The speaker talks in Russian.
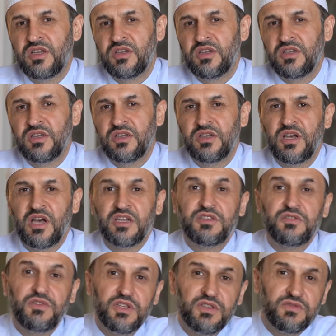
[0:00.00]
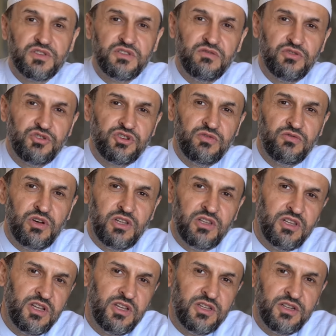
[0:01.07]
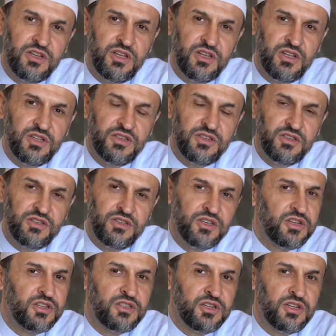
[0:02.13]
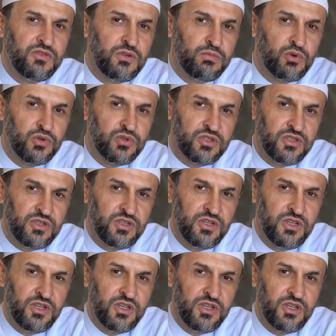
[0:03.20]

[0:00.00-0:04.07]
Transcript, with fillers: э, ответ Всевышнего Аллаха на некоторые вопросы,